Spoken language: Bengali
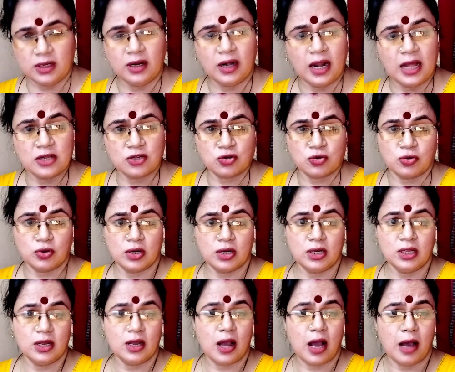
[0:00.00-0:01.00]
ক্লাস করে
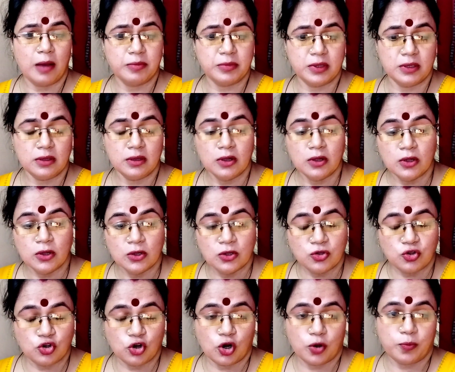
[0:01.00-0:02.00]
নিক আমি
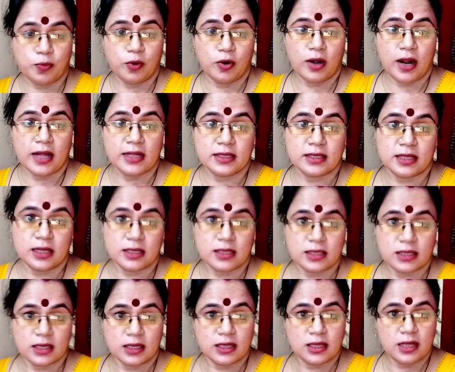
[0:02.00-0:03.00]
ঝটপট আস্তে
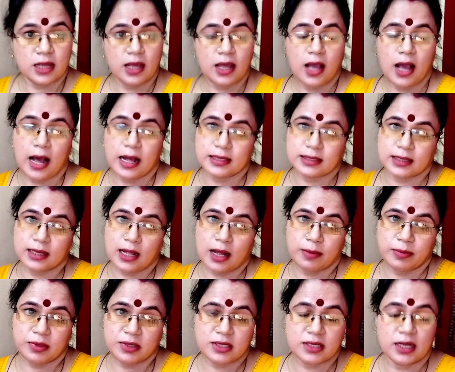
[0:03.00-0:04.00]
আস্তে গিয়ে আজকে
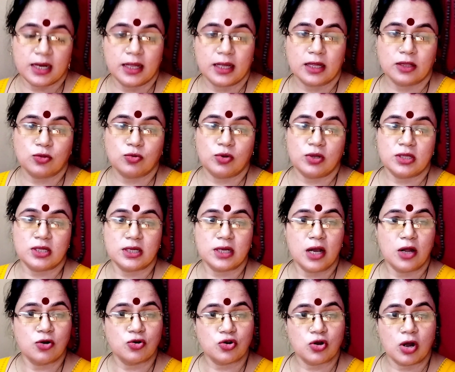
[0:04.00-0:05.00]
আমি ছেলেকে তুলেছি
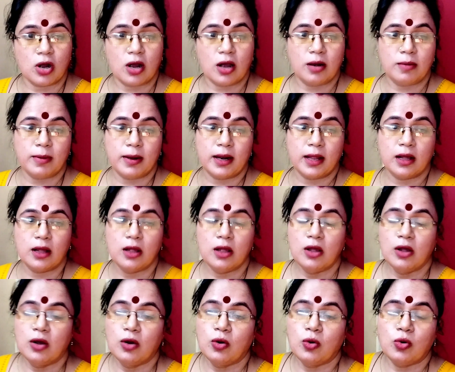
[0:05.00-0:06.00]
কারণ সকালবেলা
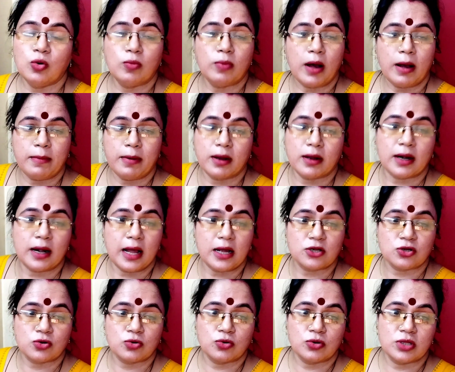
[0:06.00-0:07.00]
ওর বাবা
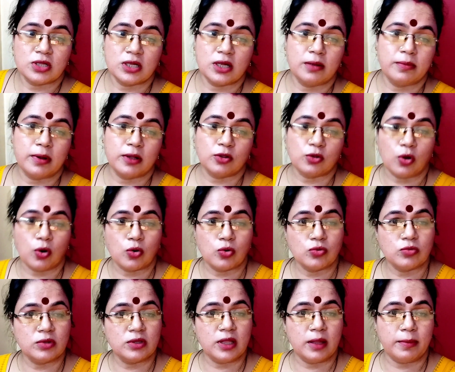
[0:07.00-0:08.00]
ক্লাস করছে এবার
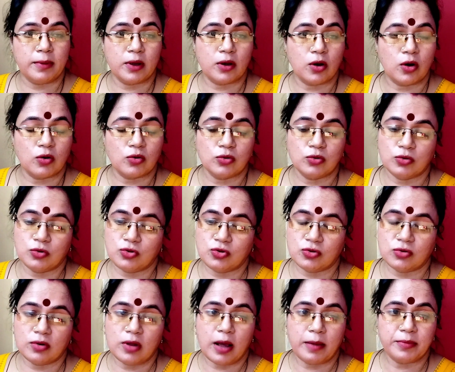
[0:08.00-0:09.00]
তখন দেবে কখন ওই
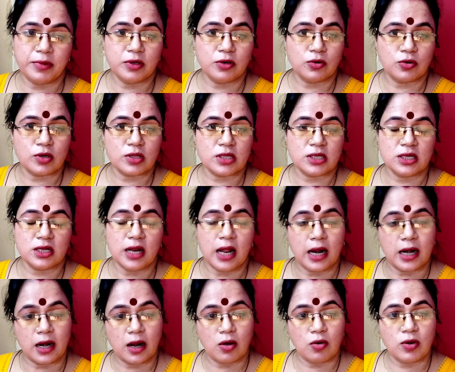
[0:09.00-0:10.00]
জন্য আমি করেছি
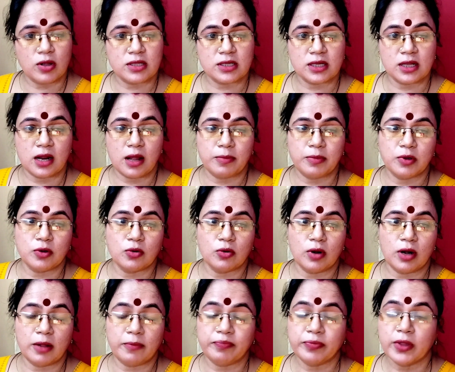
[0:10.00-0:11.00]
রান্নাও আজকের আমি
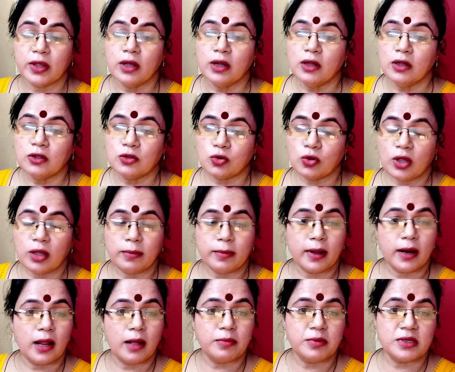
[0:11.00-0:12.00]
করলাম তো
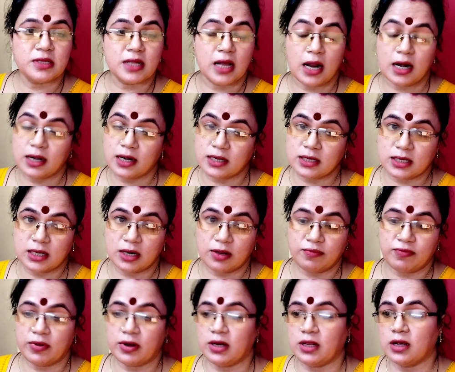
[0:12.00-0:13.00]
এবার আমি স্নানটা সেরে
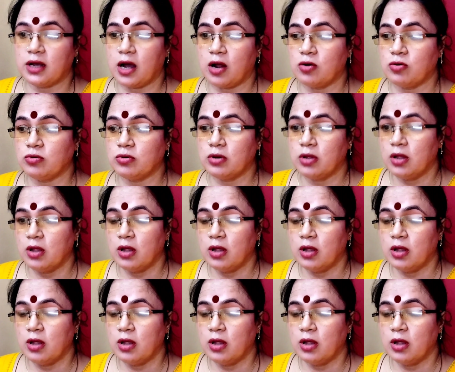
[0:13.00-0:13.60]
ফেলি কারণ